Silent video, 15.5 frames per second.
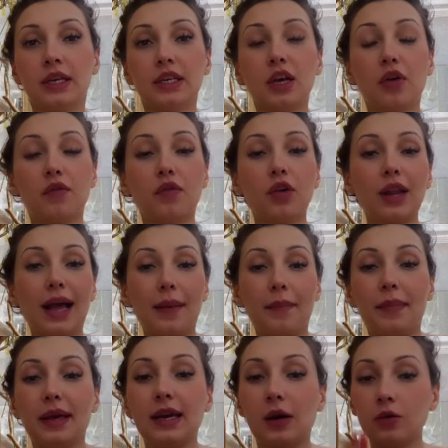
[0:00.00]
E eu vou
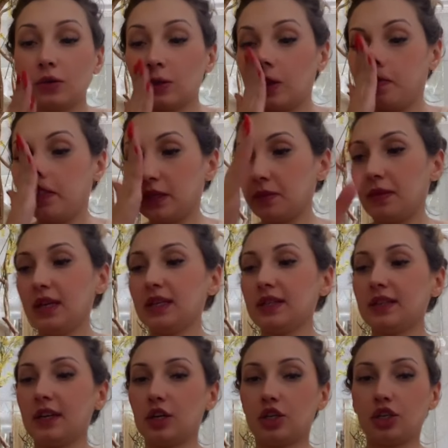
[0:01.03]
lá pegar os nomes
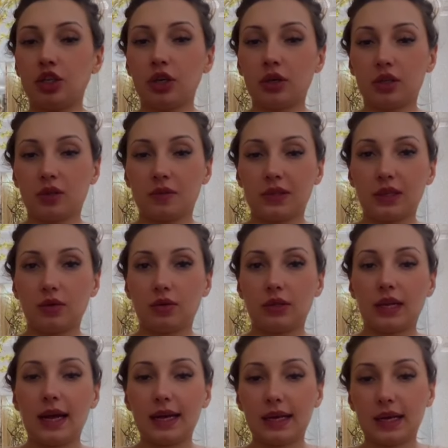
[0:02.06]
bem certinho. Nós vamos
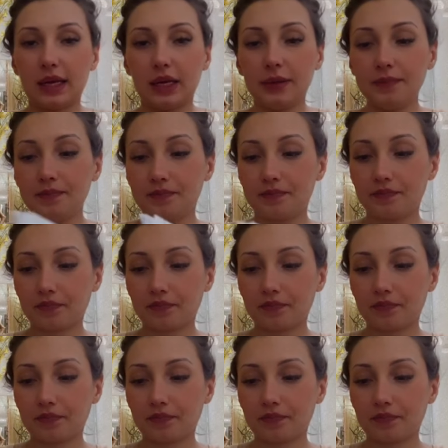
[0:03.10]
anotar aqui.